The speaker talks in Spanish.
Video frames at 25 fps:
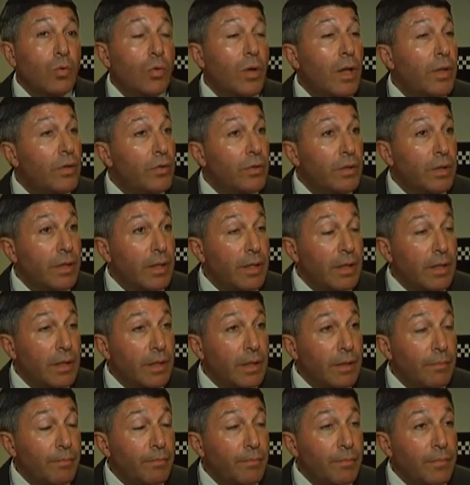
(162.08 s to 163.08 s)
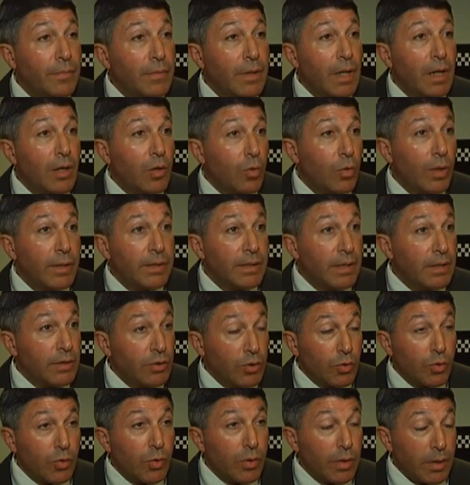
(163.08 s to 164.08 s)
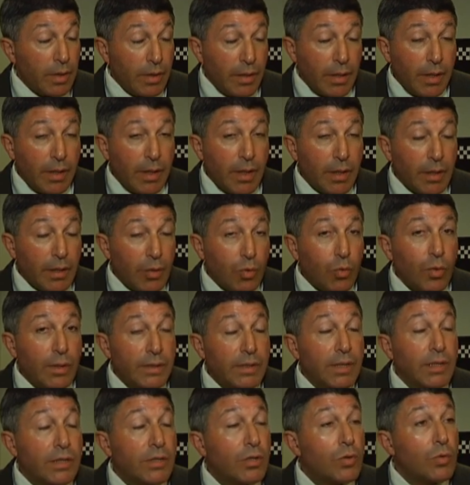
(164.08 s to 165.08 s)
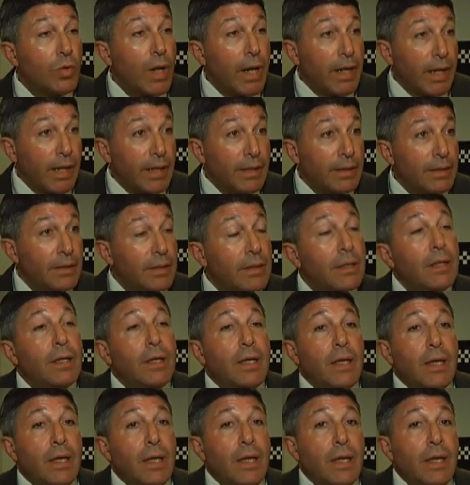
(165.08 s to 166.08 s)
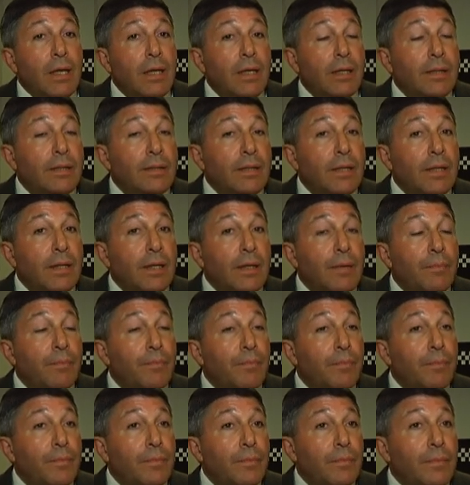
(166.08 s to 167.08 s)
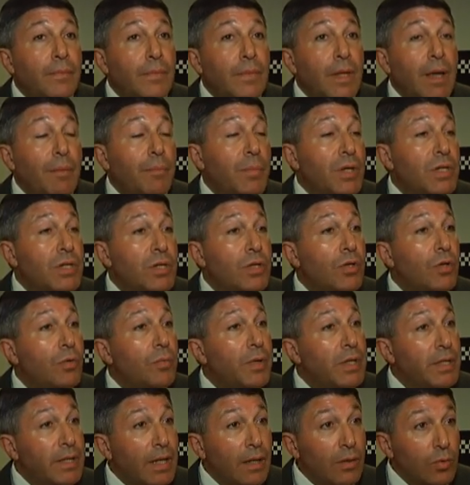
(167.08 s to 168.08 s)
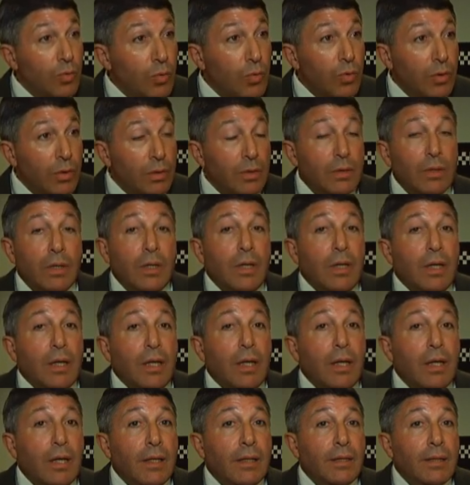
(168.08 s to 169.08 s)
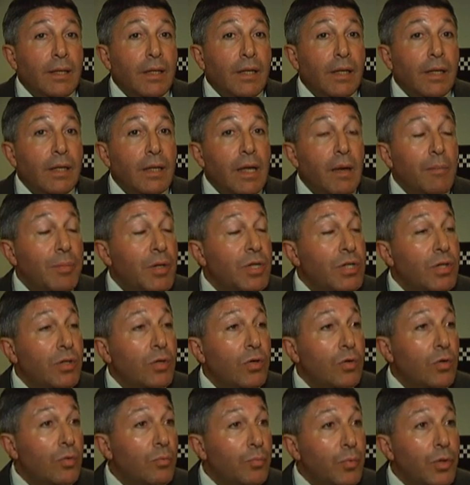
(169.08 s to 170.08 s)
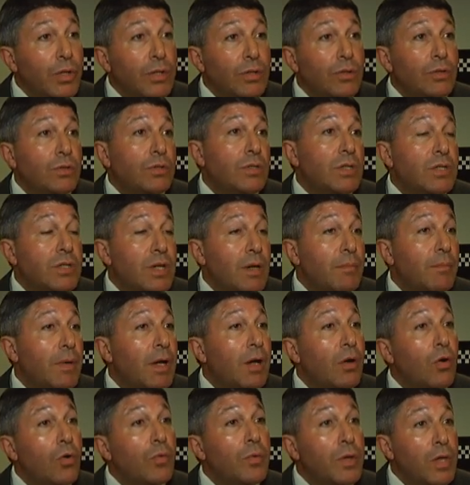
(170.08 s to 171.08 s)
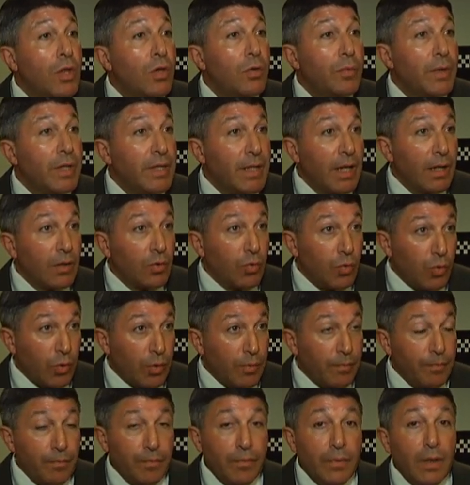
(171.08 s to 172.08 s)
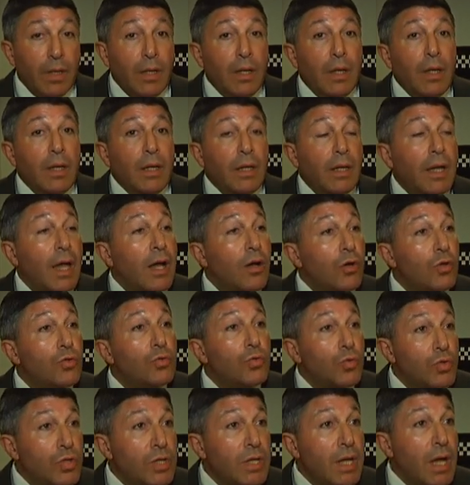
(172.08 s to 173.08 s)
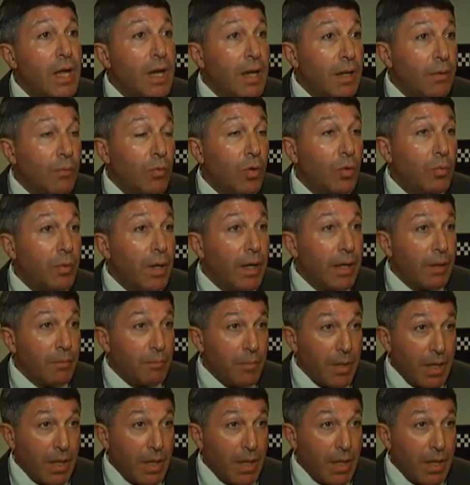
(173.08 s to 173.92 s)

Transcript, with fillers: jugador del Club, Atlético, Huracán, este, de apellido Betancourt, este, y apellido compuesto se llama Ovido Betancourt que conducía el en